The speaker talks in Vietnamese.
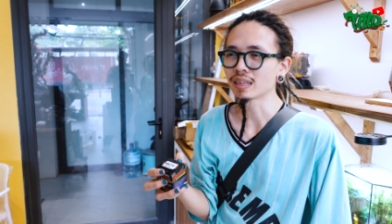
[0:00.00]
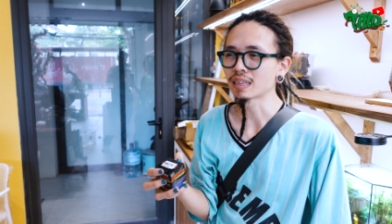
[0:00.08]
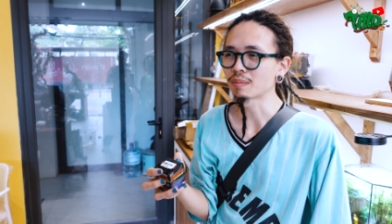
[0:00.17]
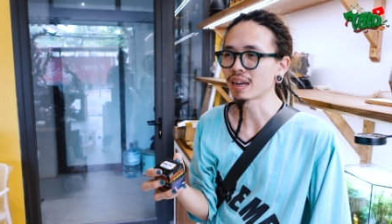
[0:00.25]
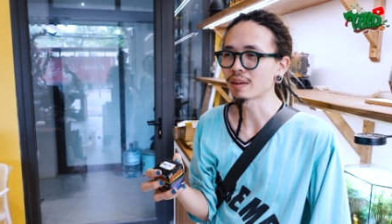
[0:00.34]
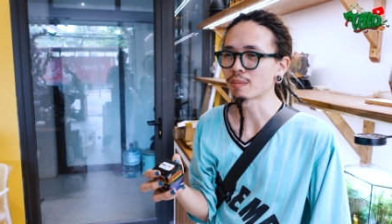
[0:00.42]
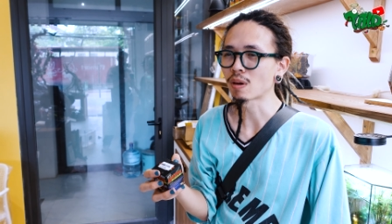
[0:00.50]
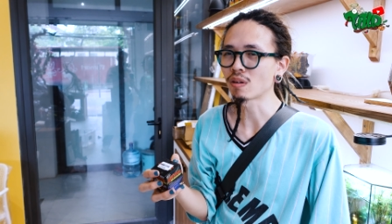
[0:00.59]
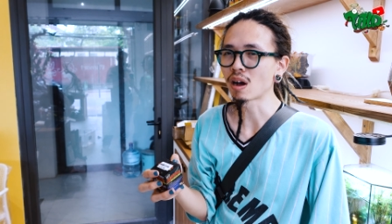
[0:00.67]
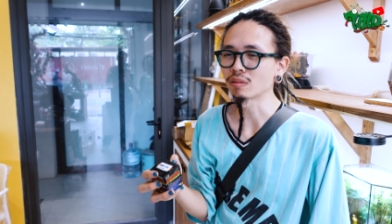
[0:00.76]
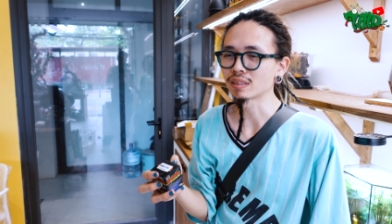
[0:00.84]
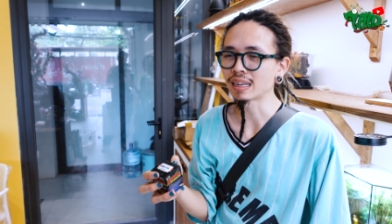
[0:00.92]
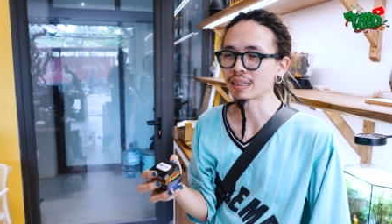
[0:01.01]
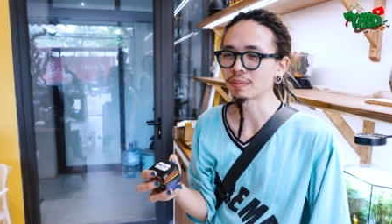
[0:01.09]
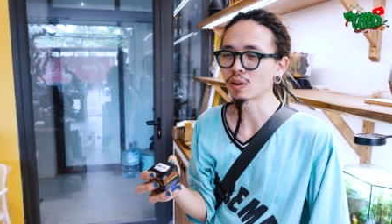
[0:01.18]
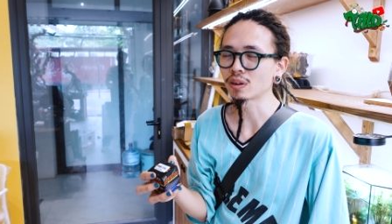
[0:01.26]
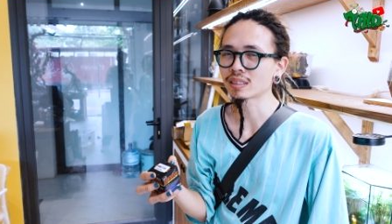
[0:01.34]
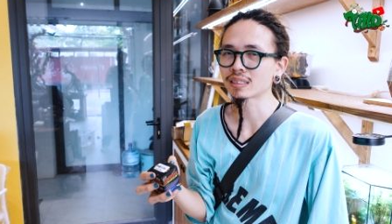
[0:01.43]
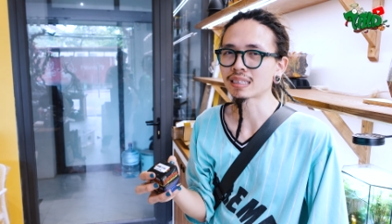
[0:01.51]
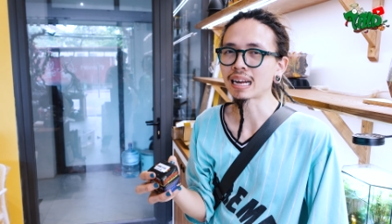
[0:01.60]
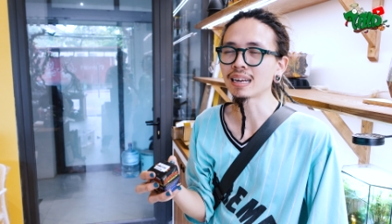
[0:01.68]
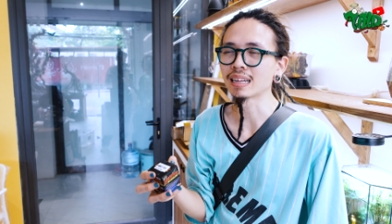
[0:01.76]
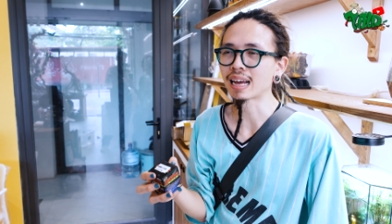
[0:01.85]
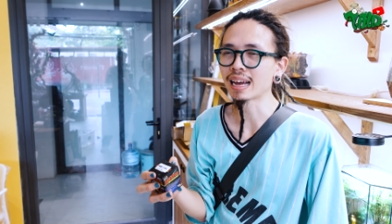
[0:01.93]
mà chẳng may mà bọc hỏng thì anh em có hộp sẵn
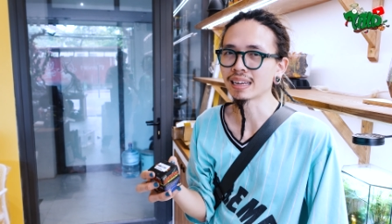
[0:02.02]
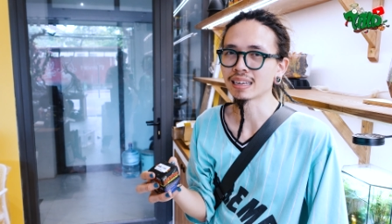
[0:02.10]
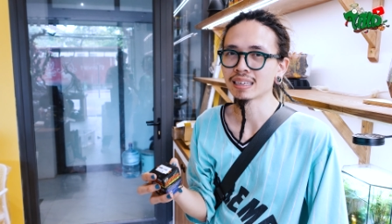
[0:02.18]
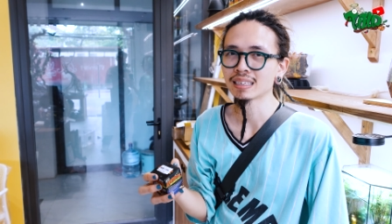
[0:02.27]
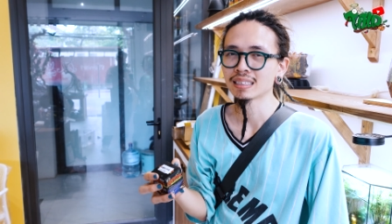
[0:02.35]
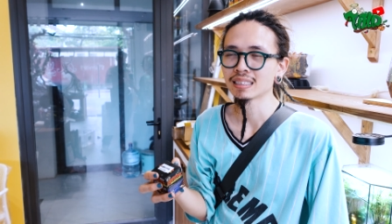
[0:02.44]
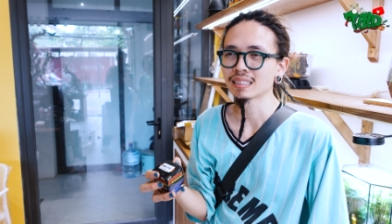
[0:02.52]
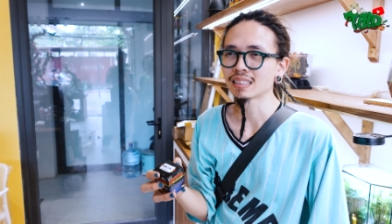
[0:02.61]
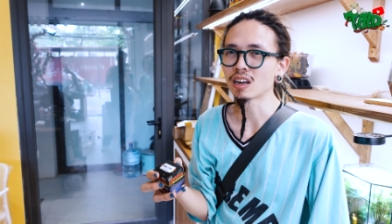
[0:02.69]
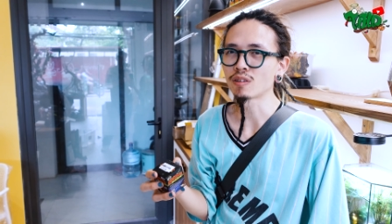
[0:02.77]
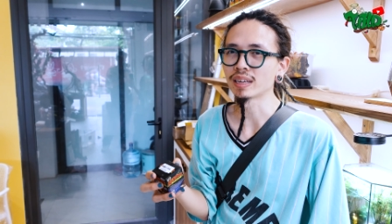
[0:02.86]
để thay, chứ không